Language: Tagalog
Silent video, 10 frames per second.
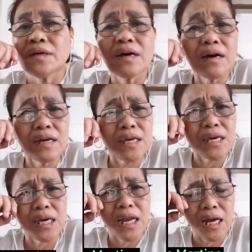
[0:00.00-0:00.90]

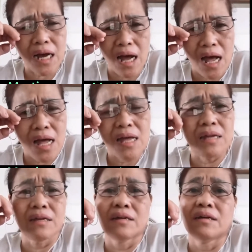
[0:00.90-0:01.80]
kakagigil ka,
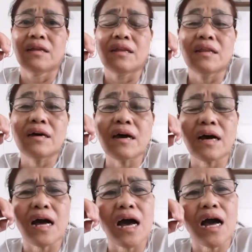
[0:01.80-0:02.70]

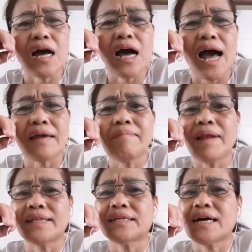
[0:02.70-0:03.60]
nakaka-high
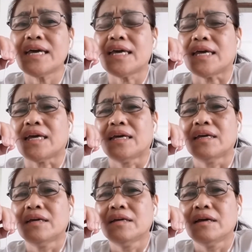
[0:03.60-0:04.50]
blood ka eh.
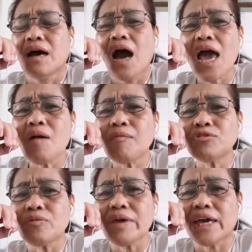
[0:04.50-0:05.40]
Ayaw
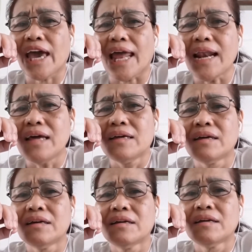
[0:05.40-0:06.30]
mong tumigil.
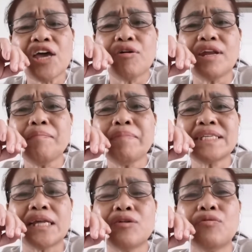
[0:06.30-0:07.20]
Ngayon, imbis
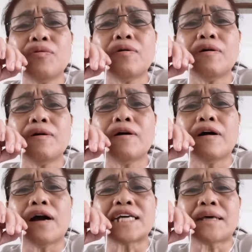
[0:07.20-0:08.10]
na yung
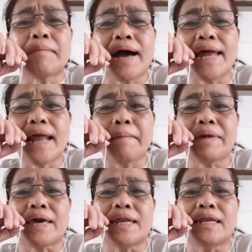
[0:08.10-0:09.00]
kasamahan
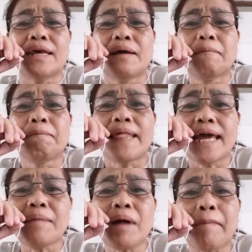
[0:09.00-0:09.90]
namin,
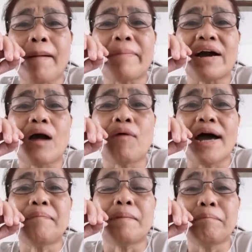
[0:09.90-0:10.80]
eh
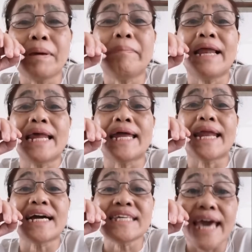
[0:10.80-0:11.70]
magpapagawa, bibili
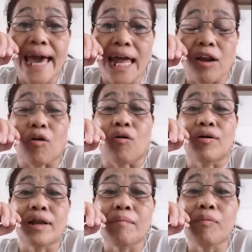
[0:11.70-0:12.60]
ng
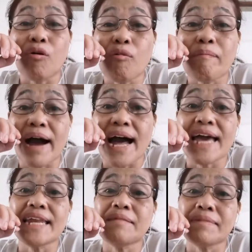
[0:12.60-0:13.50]
yero ng buong
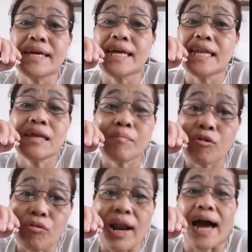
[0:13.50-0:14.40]
bahay ni, ni
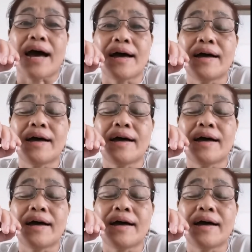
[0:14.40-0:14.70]
Mura